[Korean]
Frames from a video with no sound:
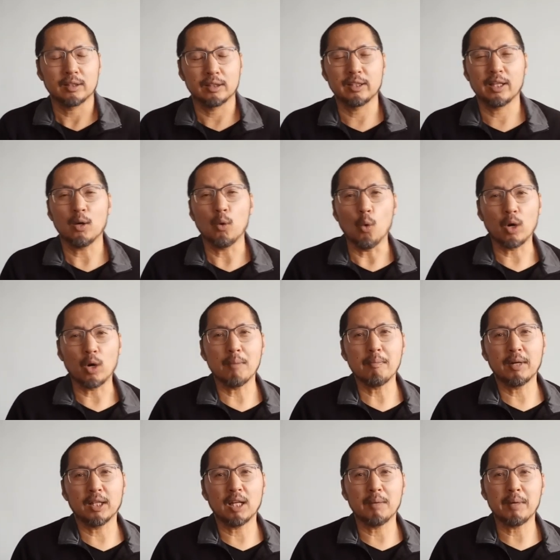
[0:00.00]
그게
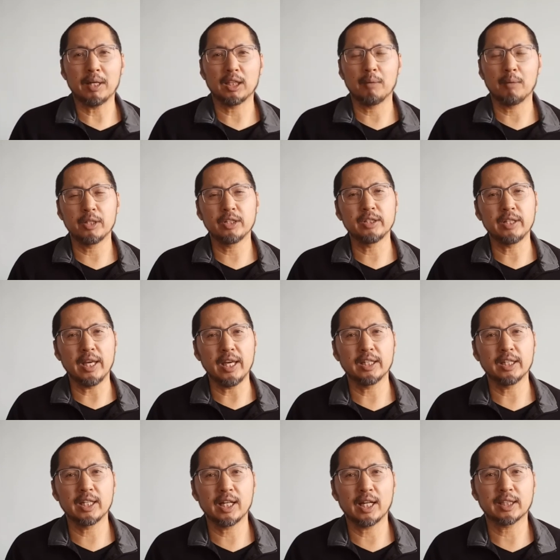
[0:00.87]
오랜만에 만나면
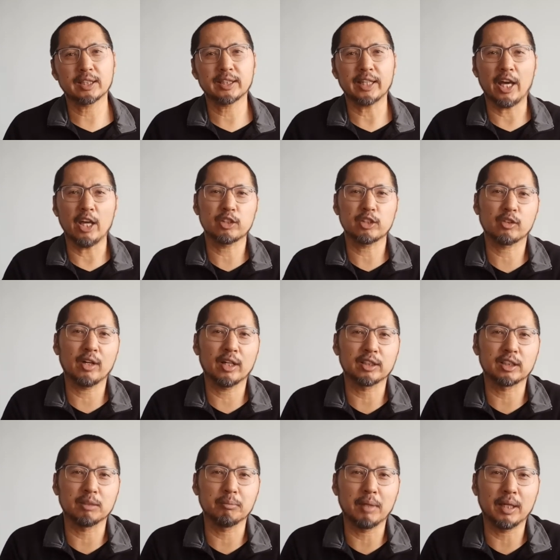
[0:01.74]
얘기가 쌓였을 것
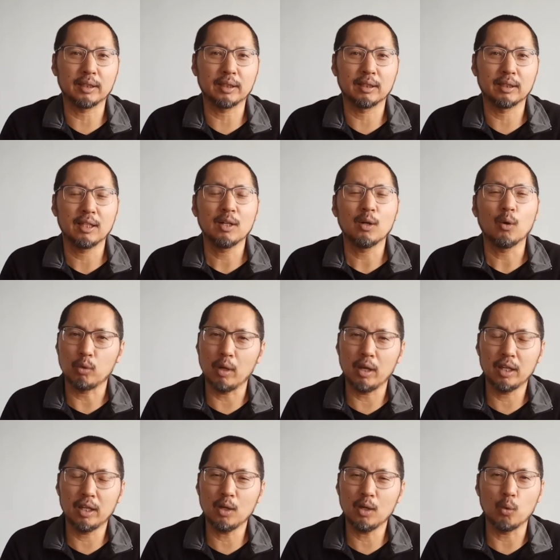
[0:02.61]
같지만
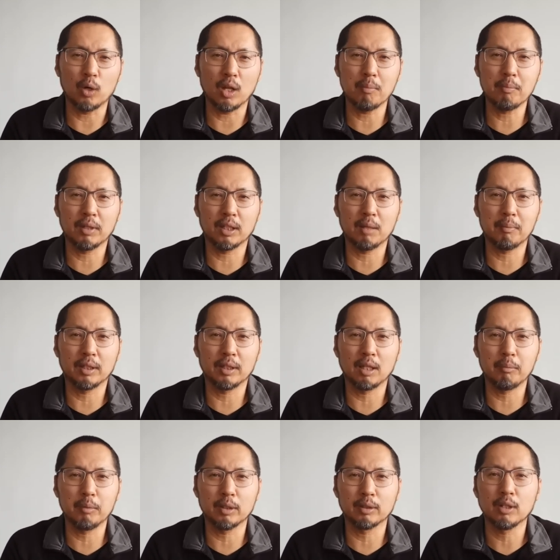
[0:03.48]
되레 오랜만에
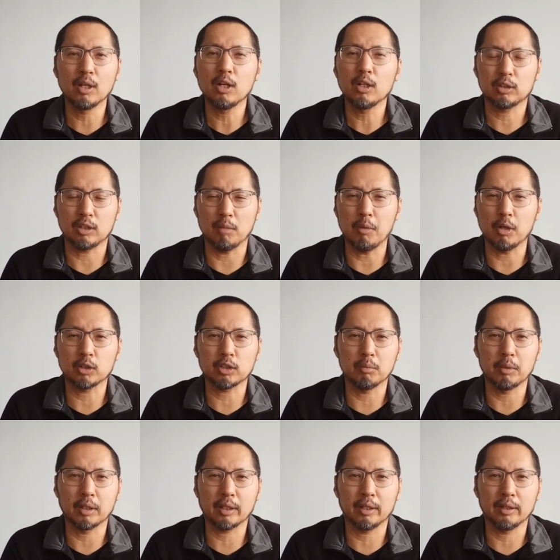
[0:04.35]
만나면
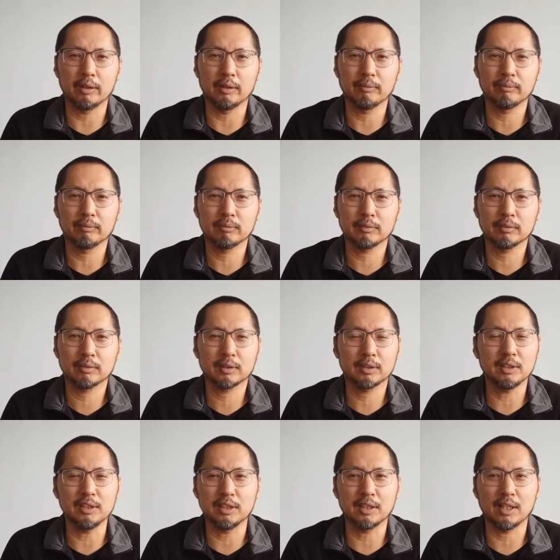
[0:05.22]
서먹서먹해요.
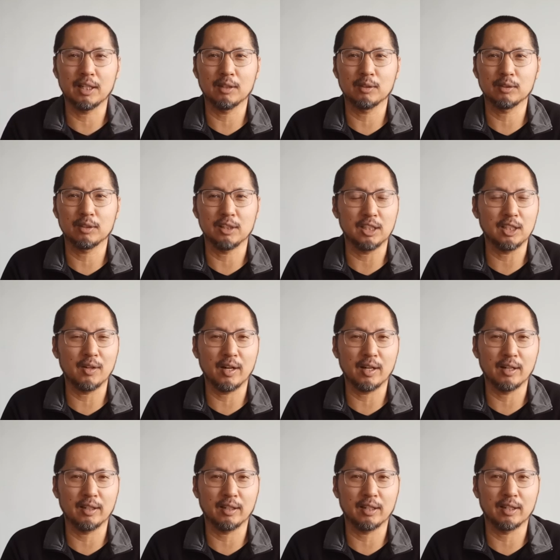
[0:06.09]
그 이상하거든
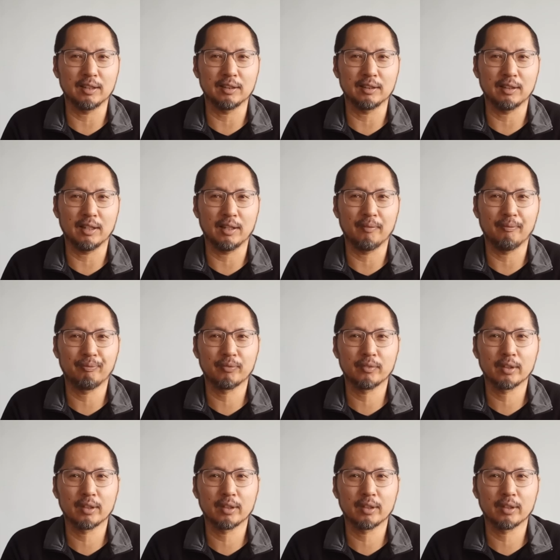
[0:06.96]
인간관계라는 게.